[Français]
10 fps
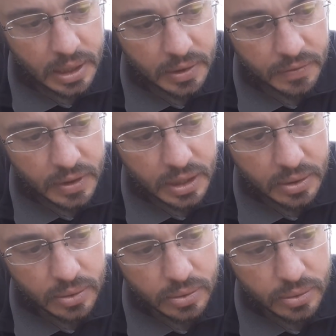
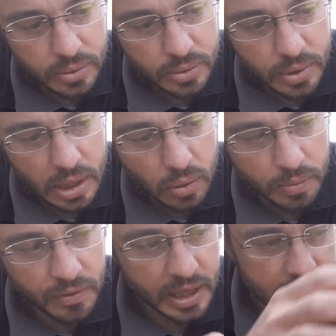avec du
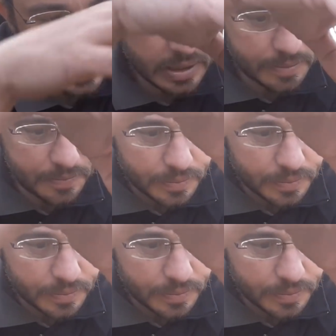l'arôme fraise